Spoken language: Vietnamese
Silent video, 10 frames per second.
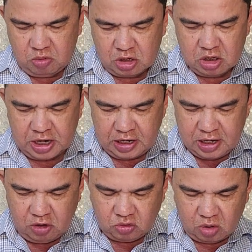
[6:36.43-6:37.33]
Ông Cường
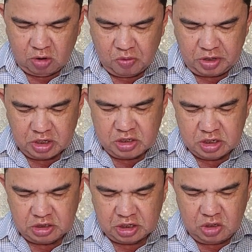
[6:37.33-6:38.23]
kháng cáo toàn bộ quyết định đình